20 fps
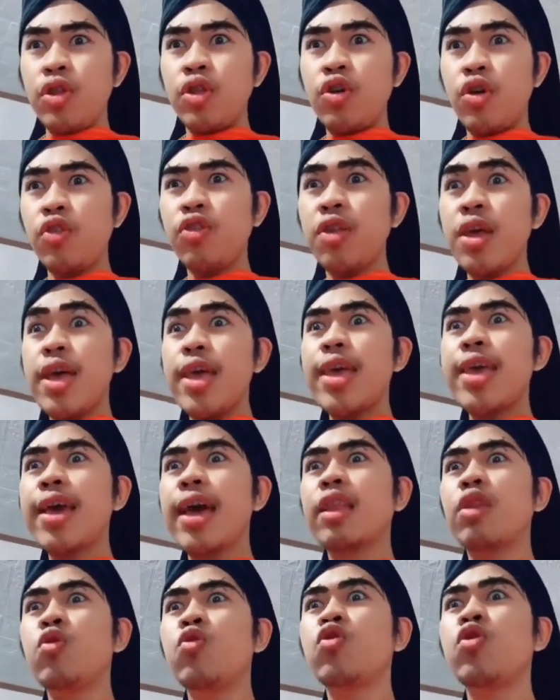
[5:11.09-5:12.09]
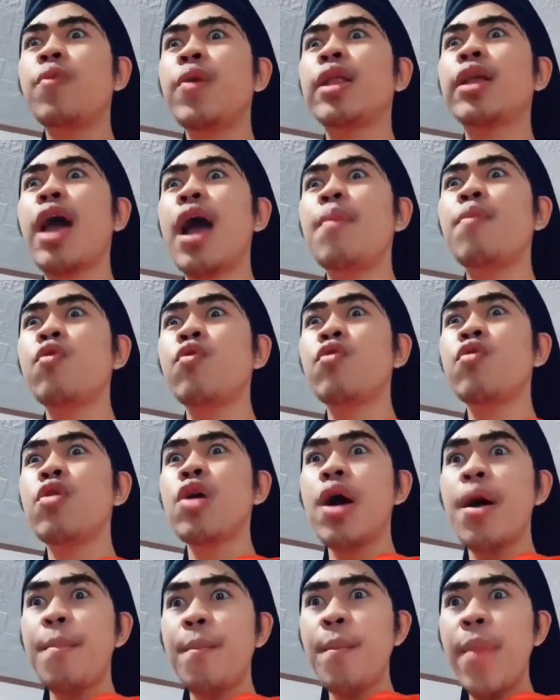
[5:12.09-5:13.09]
1 terus ingat hukuman kamu
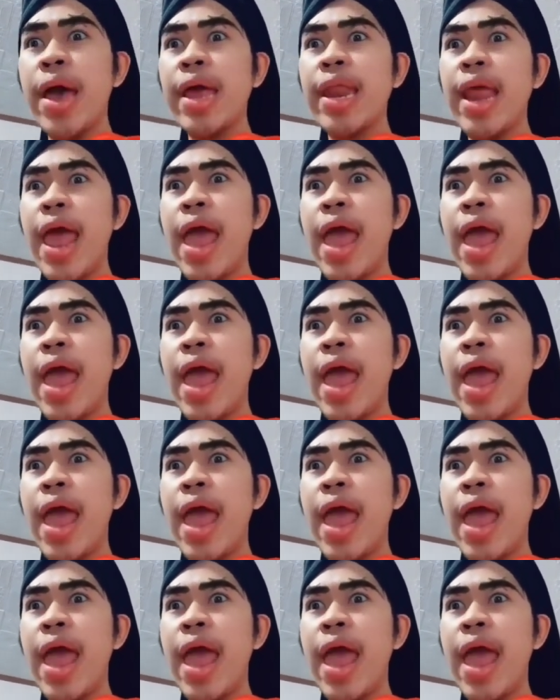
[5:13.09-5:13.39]
main